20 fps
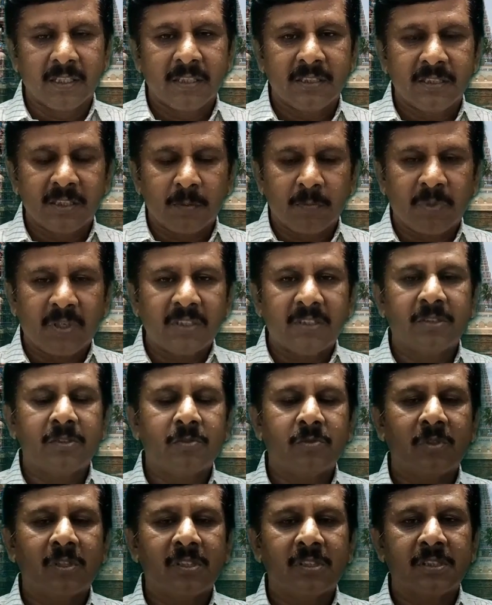இந்த பத்து
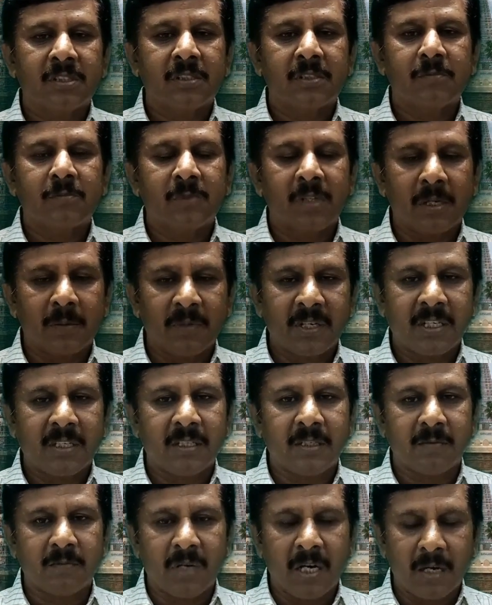குலத்தினரும்
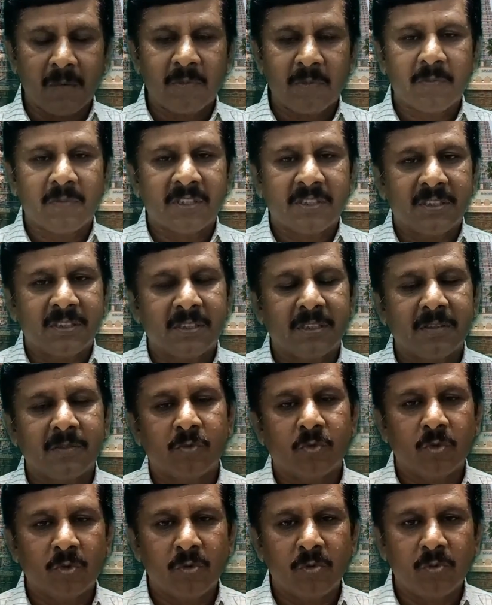நமக்கு மாமன் மச்சனன்
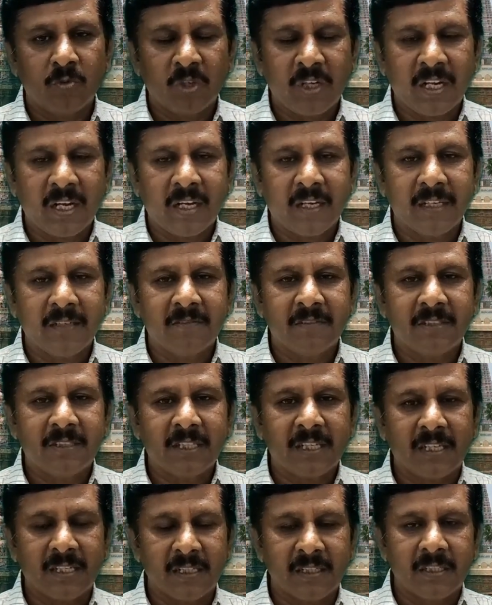உறவு முறை
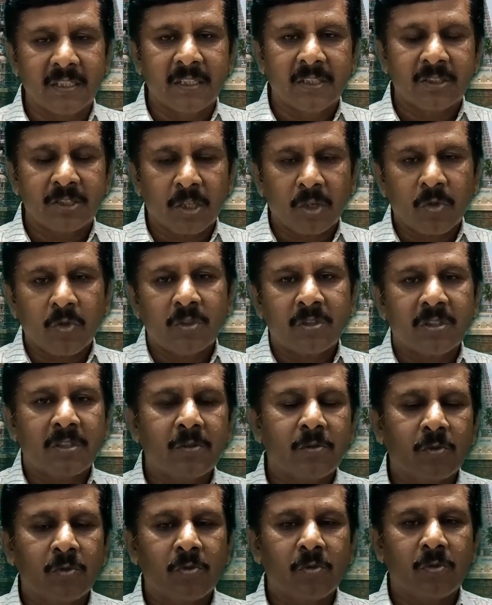ஆகிவிட்டால் சகோதர
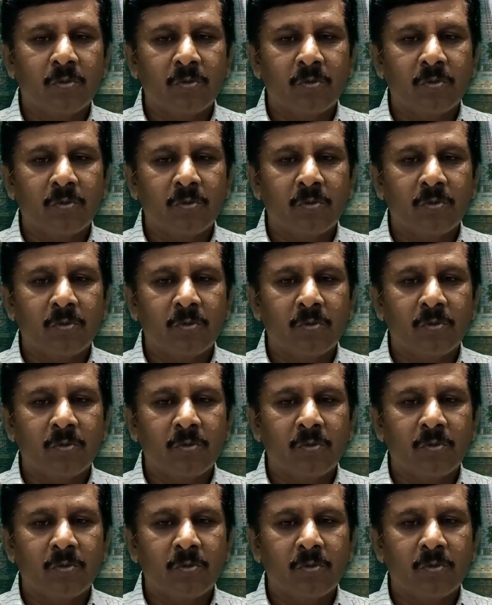உறவு